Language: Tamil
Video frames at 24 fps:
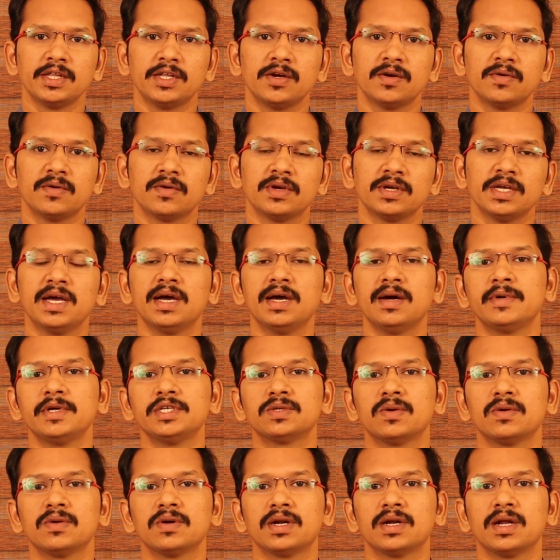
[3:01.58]
இருந்திருக்கணும் ஏன் அப்படி
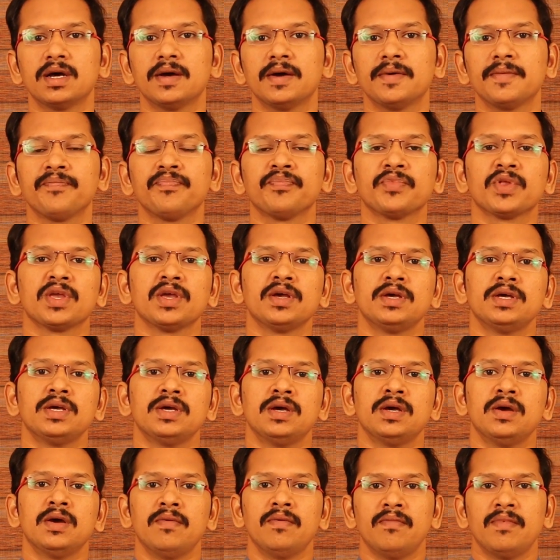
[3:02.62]
சொல்கிறேன்னா
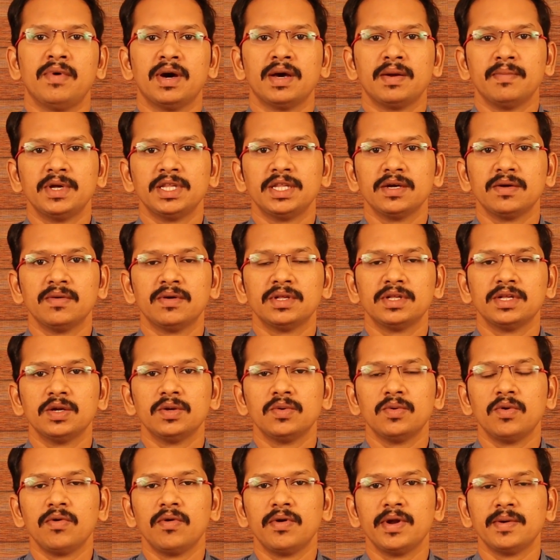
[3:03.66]
வர்மத்துக்கு வந்து
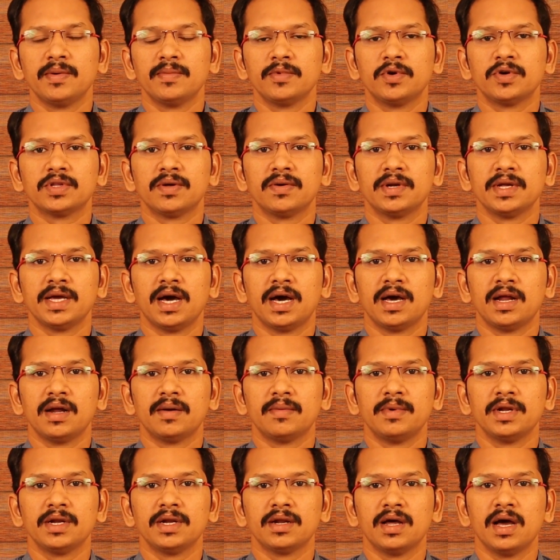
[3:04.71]
நூல் வடிவம் கொடுத்தவர் யார்
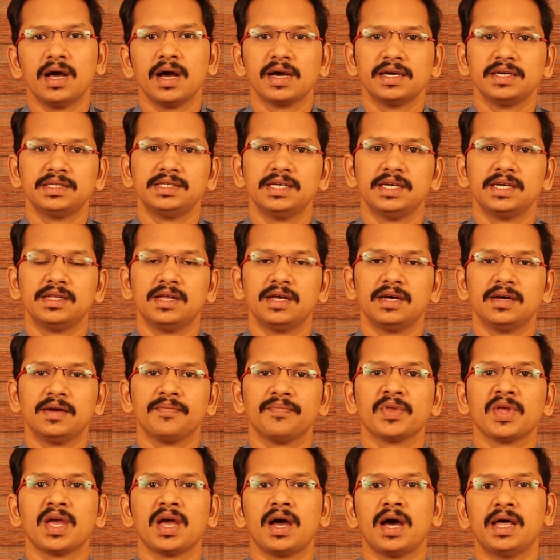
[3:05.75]
அப்படின்னா அகஸ்தியர் தான்
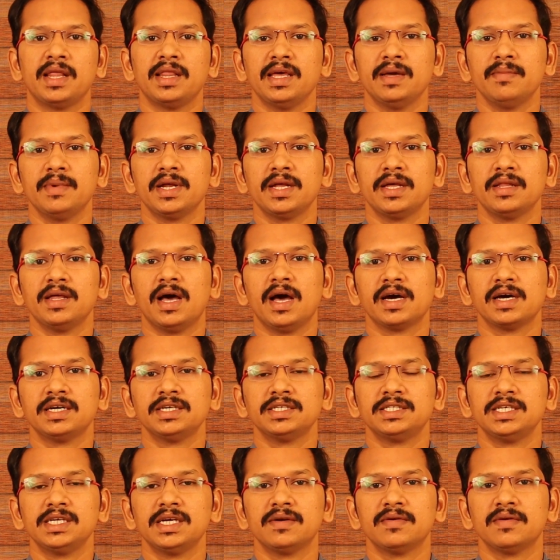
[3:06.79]
அதே மாதிரி தான்
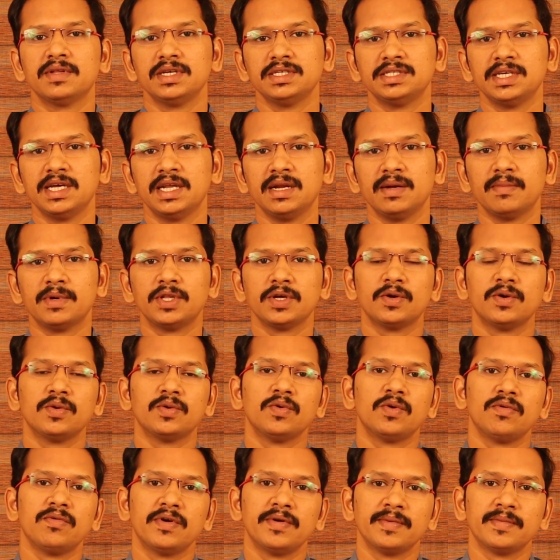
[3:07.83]
அகஸ்தியர் வந்து சிலம்பத்துக்கும்
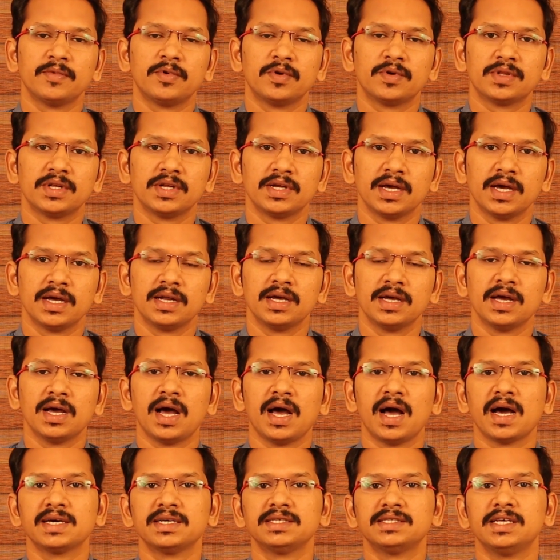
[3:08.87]
நூல் வடிவம் கொடுத்துருக்காரு
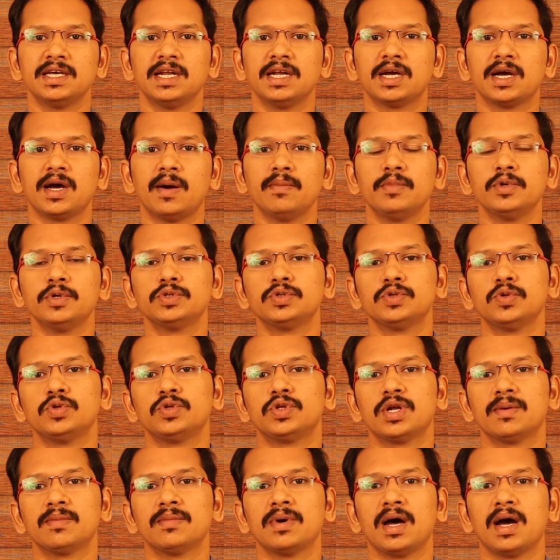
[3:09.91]
அகஸ்தியர் கம்பு
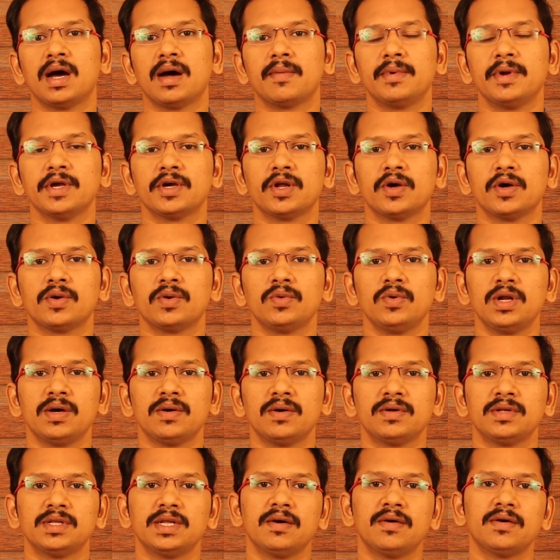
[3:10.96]
சூத்திரம் அப்படிங்கிற ஒரு நூலை
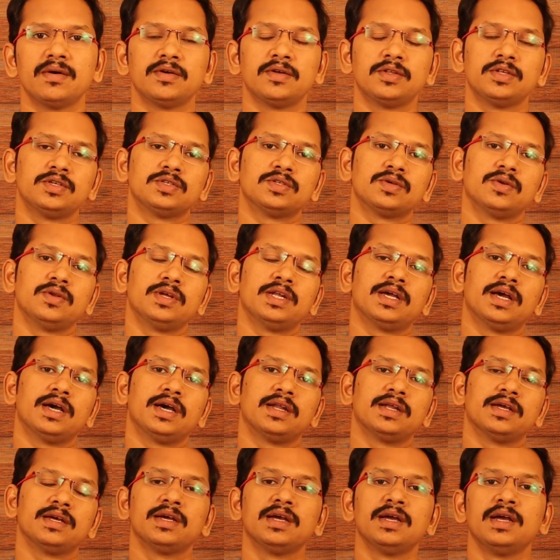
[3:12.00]
வந்து அவர் வந்து
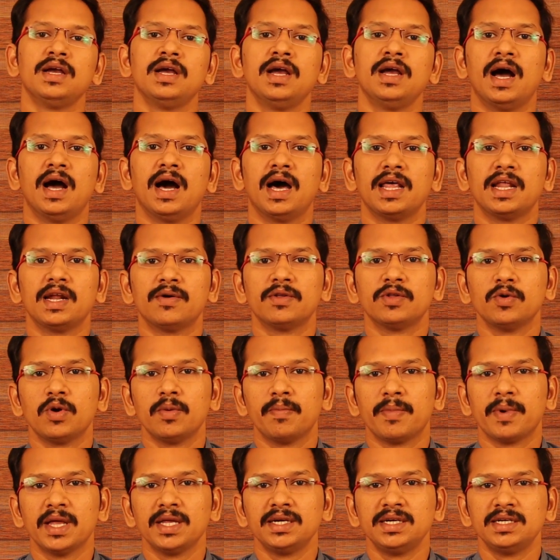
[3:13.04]
சொல்லியிருக்காரு அதில் வந்து ஒரு
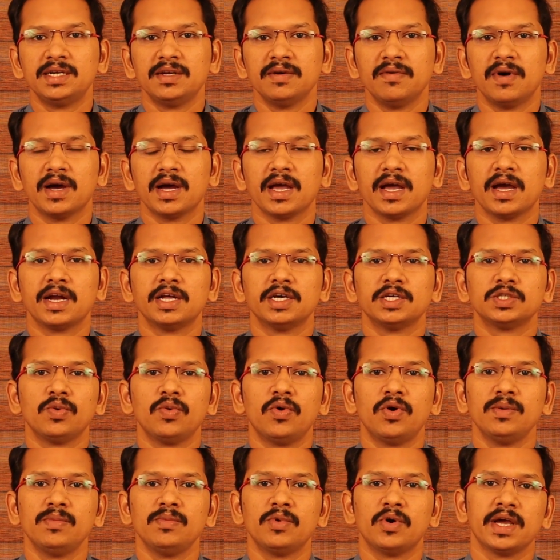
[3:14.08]
பதினெட்டு வகையான
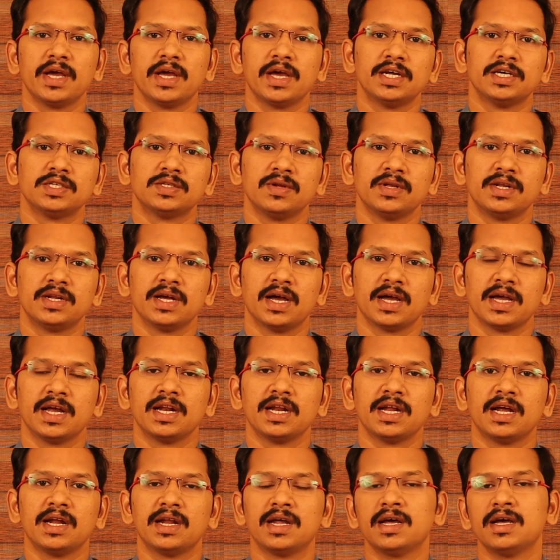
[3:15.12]
சூடு முறைகளாக சொல்லியிருக்காங்க
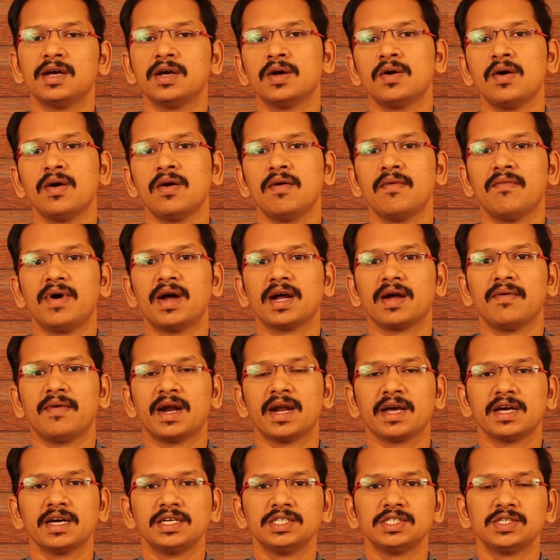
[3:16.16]
என்னென்னா பார்க்க
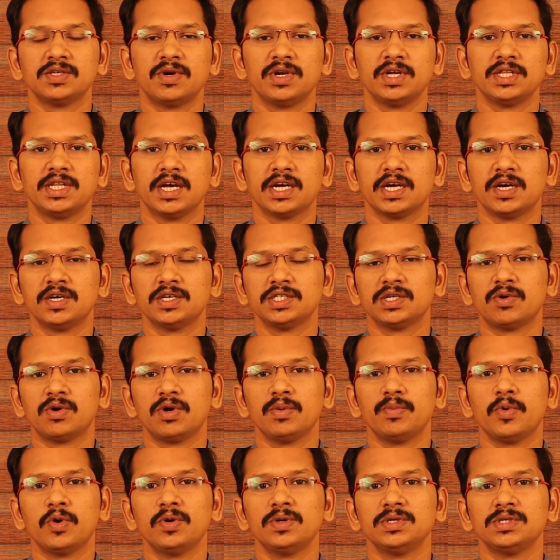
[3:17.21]
வடக்கன் சூடு தெக்கன் சூடு
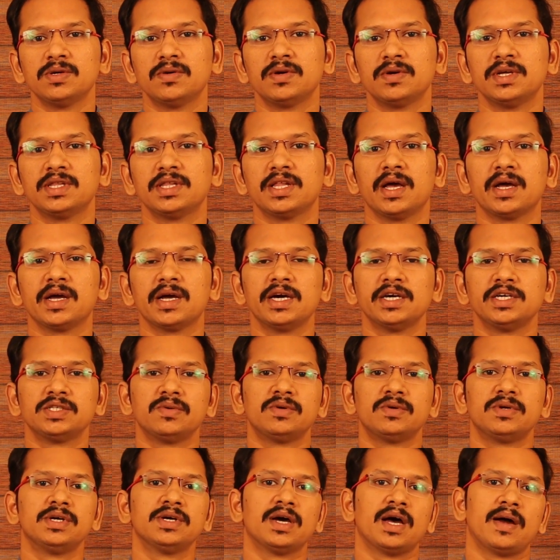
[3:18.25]
பொண்ணு சூடு தேங்காய்
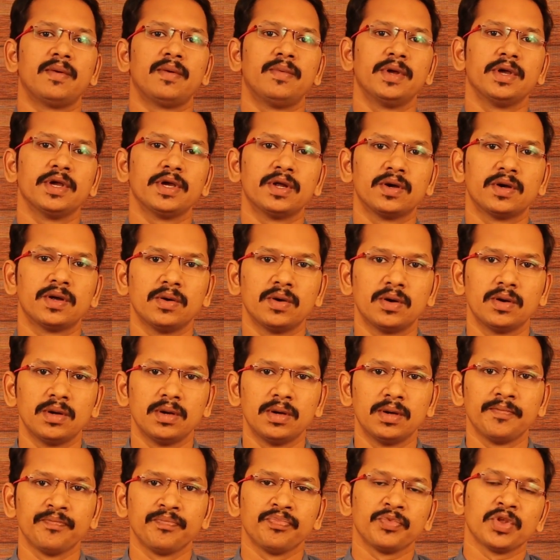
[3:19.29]
சூடு அப்படிங்கிற ஒரு
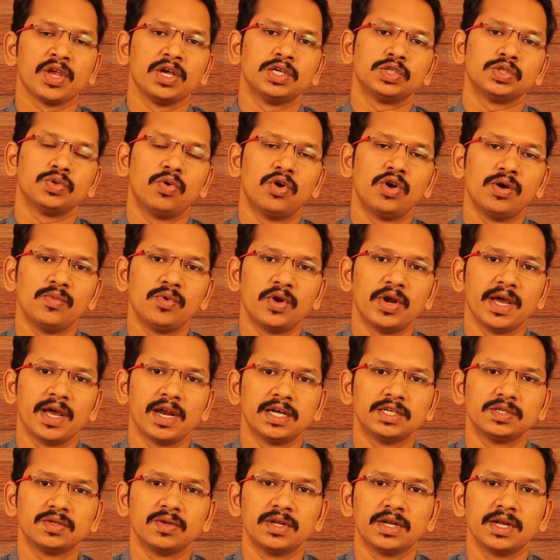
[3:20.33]
சோடு
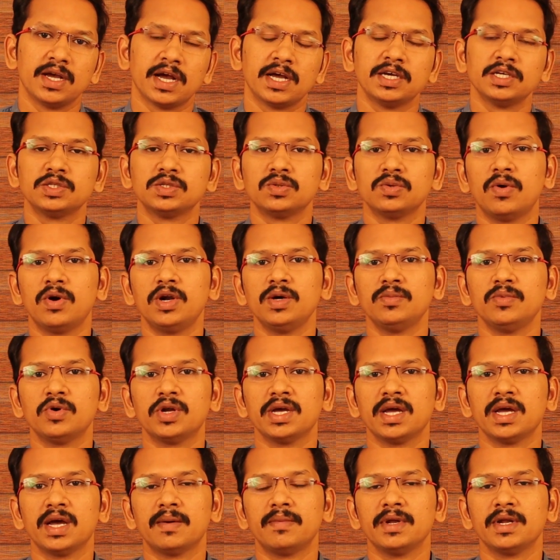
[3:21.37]
முறைகள்லாம் சொல்லியிருக்காங்க சோடு
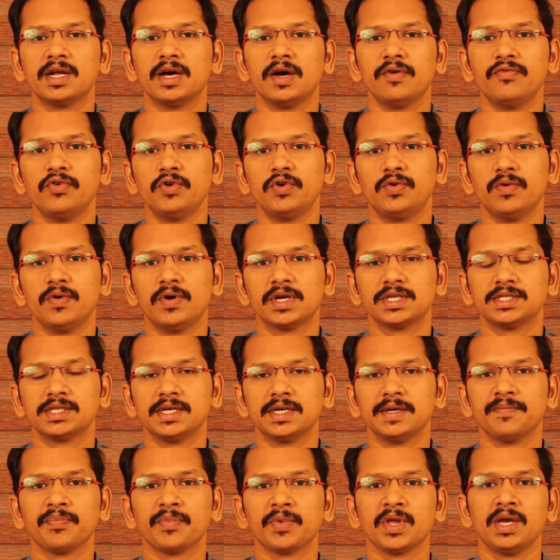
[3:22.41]
முறை அப்படின்னா ஃபுட்
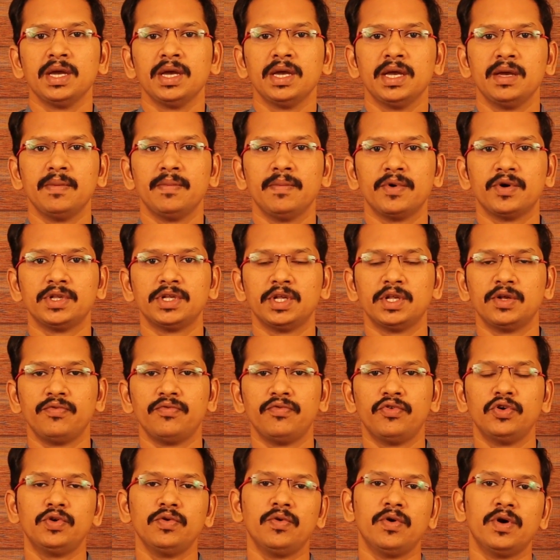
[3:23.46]
ஒர்க்ஸு இப்போ வந்து அந்த
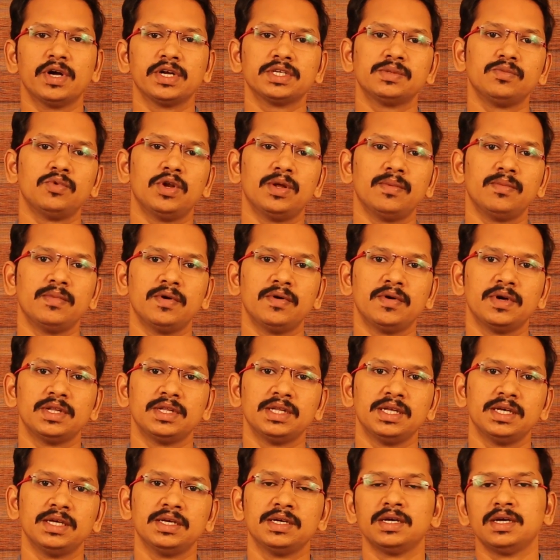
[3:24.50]
ஃபுட் ஒர்க்ஸ் மூலமாக
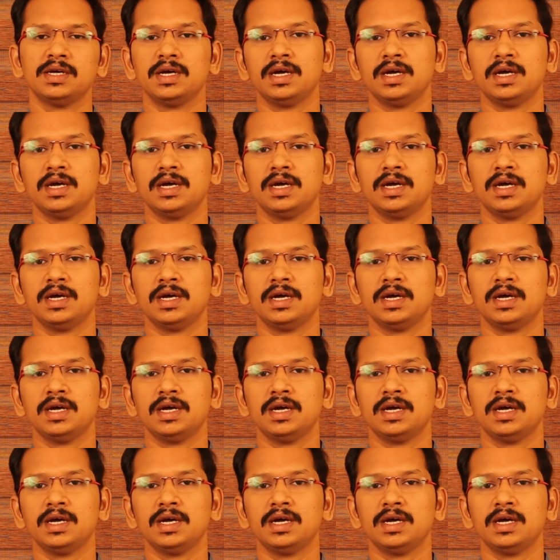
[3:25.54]
வந்து